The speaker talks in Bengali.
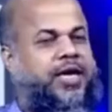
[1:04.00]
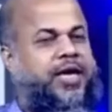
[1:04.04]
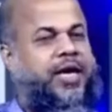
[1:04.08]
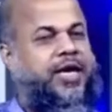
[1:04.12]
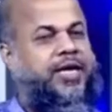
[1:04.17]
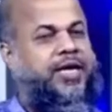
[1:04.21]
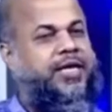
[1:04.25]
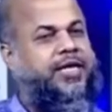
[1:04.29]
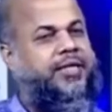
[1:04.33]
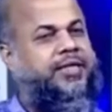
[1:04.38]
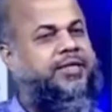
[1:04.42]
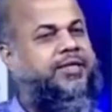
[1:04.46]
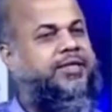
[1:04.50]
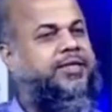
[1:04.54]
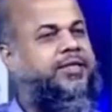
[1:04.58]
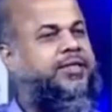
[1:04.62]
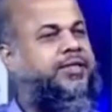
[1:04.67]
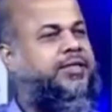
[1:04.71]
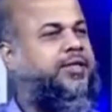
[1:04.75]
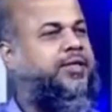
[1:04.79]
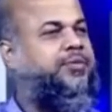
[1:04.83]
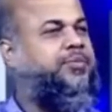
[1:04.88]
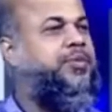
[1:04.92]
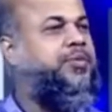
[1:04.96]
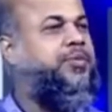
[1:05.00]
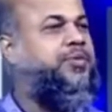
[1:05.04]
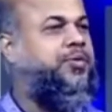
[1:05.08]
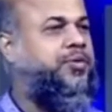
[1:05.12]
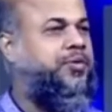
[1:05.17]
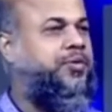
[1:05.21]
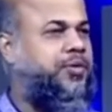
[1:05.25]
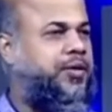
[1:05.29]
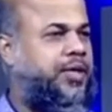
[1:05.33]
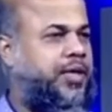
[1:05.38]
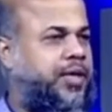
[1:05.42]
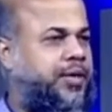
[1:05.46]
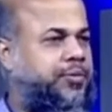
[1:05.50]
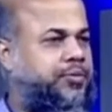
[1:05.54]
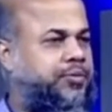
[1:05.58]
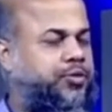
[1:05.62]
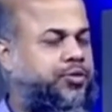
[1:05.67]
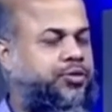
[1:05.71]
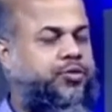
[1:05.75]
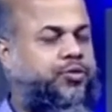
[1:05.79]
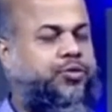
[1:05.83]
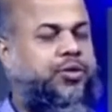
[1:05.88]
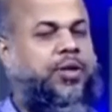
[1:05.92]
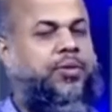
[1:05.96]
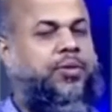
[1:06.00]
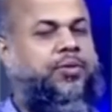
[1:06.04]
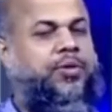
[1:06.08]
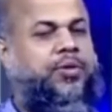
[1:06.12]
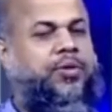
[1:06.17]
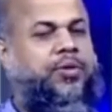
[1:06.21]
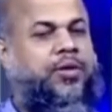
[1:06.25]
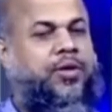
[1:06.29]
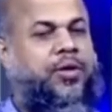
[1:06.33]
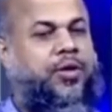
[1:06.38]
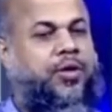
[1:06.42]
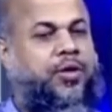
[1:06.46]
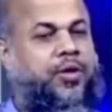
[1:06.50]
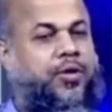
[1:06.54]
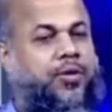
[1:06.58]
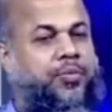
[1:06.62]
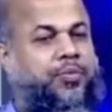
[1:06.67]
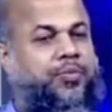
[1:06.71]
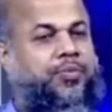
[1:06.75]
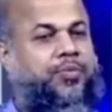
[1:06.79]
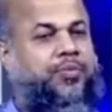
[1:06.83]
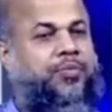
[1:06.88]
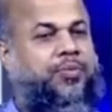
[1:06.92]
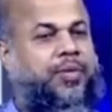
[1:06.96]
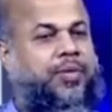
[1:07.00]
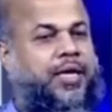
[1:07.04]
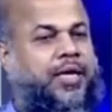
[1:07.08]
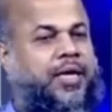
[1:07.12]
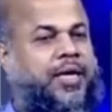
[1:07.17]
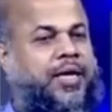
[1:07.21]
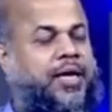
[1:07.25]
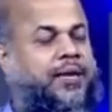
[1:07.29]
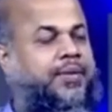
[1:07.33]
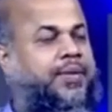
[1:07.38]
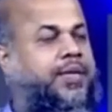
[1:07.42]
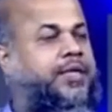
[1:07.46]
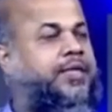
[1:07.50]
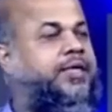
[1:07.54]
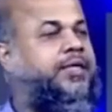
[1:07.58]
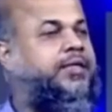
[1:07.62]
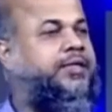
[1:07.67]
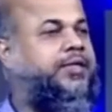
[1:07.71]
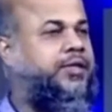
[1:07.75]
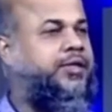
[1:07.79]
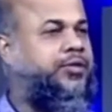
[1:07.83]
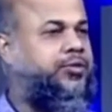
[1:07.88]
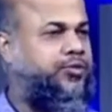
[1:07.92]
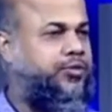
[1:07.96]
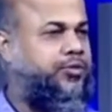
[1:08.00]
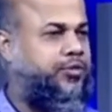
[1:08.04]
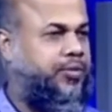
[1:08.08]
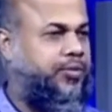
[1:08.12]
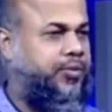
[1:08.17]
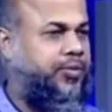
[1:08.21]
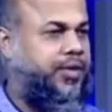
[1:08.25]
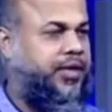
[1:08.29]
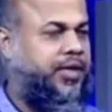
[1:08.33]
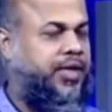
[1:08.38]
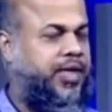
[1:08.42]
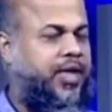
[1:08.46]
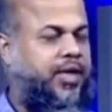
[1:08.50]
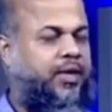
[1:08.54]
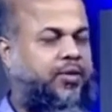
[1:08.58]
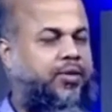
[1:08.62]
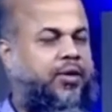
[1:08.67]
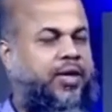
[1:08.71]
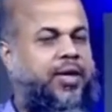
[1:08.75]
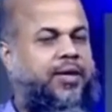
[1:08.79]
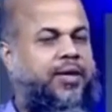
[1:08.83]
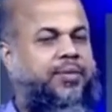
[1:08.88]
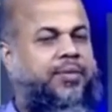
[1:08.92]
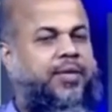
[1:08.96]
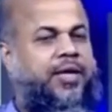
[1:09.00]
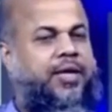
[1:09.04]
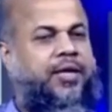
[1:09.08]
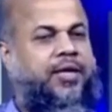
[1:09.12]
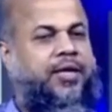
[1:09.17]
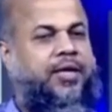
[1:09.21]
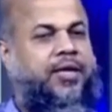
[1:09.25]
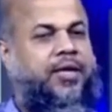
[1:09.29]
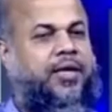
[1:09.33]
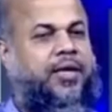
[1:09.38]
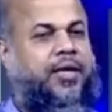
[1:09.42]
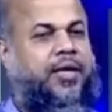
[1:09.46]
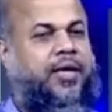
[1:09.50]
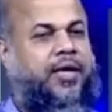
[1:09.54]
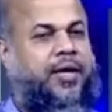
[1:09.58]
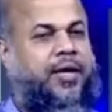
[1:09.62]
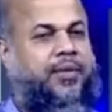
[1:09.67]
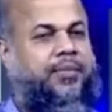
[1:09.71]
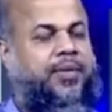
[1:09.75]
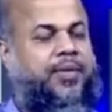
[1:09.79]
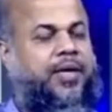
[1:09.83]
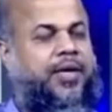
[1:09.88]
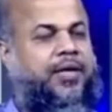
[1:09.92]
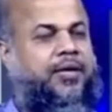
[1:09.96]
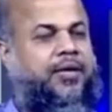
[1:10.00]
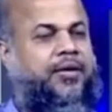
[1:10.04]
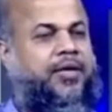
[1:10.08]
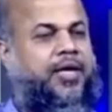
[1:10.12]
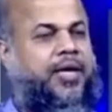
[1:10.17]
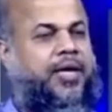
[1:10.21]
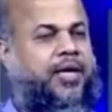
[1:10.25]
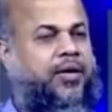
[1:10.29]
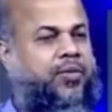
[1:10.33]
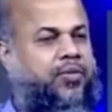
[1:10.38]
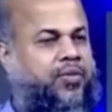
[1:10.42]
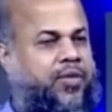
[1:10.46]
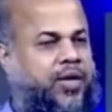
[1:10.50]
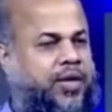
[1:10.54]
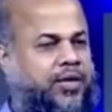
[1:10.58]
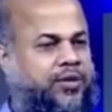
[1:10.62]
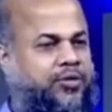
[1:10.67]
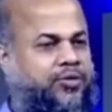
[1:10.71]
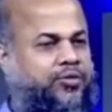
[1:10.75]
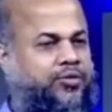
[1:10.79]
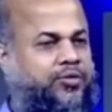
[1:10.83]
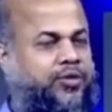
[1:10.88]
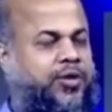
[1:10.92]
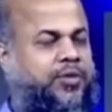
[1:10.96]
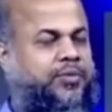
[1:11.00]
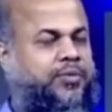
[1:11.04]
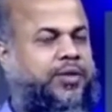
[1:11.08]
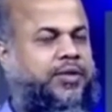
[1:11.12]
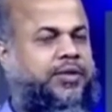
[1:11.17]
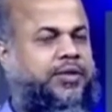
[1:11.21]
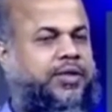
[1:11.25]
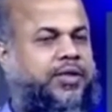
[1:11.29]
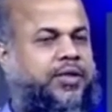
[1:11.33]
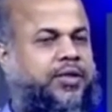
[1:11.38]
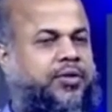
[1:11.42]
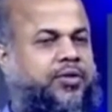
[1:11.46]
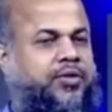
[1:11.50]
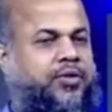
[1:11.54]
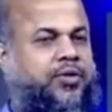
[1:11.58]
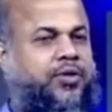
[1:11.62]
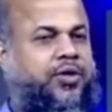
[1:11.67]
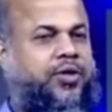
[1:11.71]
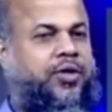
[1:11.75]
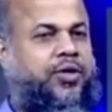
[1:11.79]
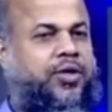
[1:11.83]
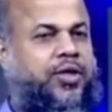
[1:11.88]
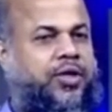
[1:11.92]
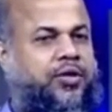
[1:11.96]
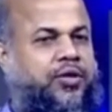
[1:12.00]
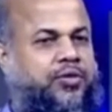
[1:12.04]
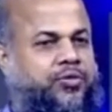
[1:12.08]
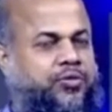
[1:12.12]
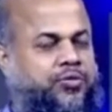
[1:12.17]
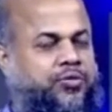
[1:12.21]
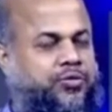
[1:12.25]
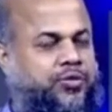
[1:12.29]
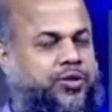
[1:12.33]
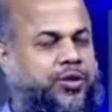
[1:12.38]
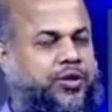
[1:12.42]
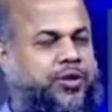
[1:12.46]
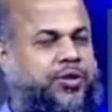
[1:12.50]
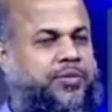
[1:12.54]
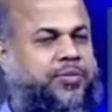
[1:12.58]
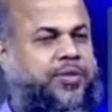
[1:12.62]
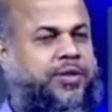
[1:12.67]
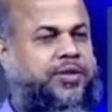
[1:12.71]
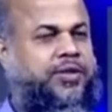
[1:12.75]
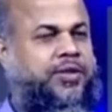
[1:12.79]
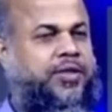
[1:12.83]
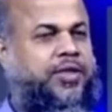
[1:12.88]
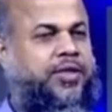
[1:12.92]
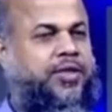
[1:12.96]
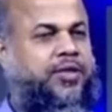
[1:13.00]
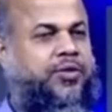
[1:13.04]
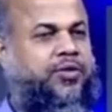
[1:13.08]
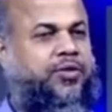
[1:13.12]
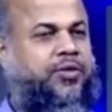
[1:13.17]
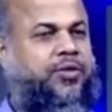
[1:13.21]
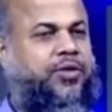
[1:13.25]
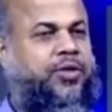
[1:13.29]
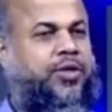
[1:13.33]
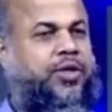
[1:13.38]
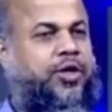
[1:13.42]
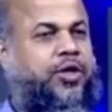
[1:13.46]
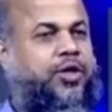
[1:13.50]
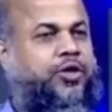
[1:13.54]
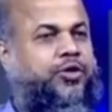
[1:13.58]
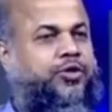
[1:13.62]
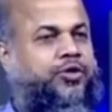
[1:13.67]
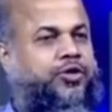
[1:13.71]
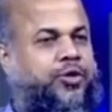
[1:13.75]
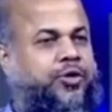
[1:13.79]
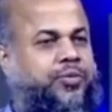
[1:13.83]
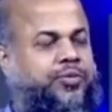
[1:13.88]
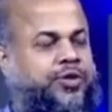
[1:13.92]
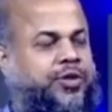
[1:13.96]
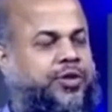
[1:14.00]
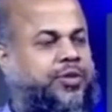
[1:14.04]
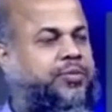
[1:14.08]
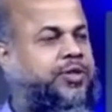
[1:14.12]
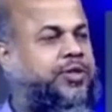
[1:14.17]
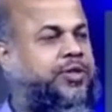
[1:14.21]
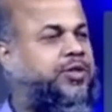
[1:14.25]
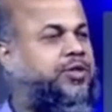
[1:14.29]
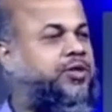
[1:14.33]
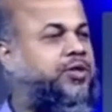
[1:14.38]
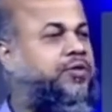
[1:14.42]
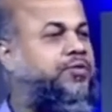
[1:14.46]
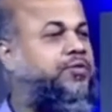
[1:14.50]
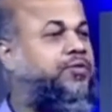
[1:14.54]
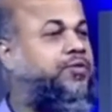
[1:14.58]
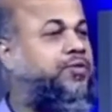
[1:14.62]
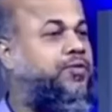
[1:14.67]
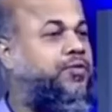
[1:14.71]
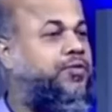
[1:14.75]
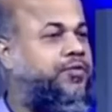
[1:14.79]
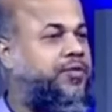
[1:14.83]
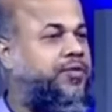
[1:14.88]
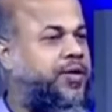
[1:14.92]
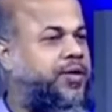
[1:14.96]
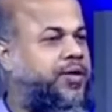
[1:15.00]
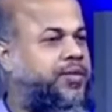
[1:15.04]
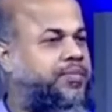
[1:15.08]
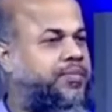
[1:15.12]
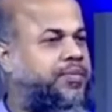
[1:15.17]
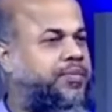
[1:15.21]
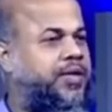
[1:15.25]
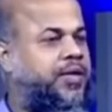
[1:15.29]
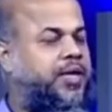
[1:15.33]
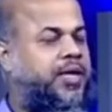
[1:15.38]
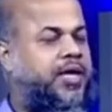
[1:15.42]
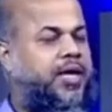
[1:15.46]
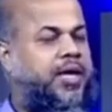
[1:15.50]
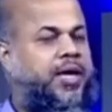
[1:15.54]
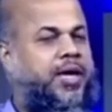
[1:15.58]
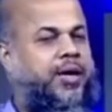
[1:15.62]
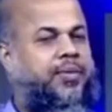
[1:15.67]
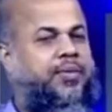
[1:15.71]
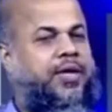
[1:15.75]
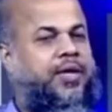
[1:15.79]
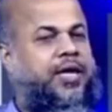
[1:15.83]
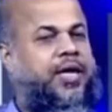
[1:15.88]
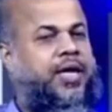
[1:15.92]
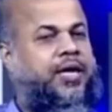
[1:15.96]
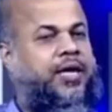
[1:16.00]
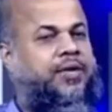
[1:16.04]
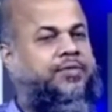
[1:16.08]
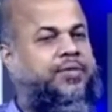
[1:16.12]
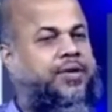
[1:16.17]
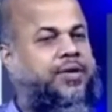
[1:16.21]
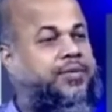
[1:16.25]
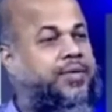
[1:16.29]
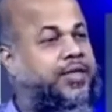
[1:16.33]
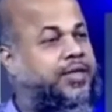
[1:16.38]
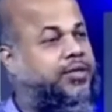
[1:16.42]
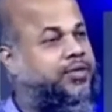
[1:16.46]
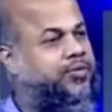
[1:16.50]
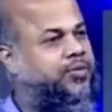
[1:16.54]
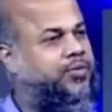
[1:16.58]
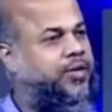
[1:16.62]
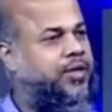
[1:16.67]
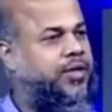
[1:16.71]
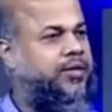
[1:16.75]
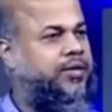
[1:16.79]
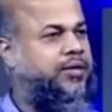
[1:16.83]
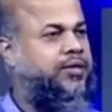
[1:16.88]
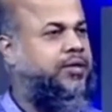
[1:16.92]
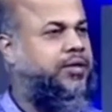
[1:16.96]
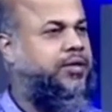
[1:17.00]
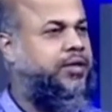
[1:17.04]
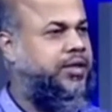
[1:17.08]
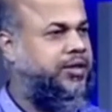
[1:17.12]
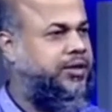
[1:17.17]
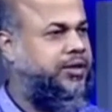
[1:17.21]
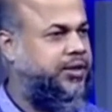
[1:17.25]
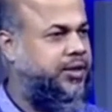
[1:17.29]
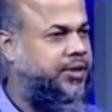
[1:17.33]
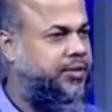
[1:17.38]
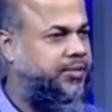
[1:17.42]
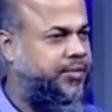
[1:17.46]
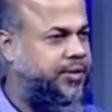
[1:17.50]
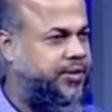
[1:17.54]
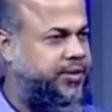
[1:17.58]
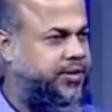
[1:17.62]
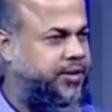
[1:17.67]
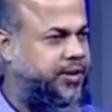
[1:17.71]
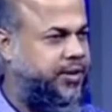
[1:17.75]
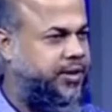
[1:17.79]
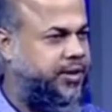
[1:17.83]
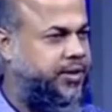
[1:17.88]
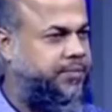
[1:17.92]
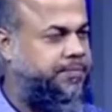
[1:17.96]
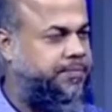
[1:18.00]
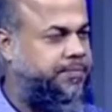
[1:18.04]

একই জিনিসের বিভিন্ন নাম শুধু কেবল মানে লেভেলটা চেঞ্জ হতে পারে কারো লেভেল নাম্বার এল ওয়ান টু এর মাঝখানে হয় কারো টু থ্রির মাঝখানে হয় সবচেয়ে বেশি হয় ফোর ফাইভ এবং এল ফাইভ এস ওয়ান ডিক্সের মাঝখানে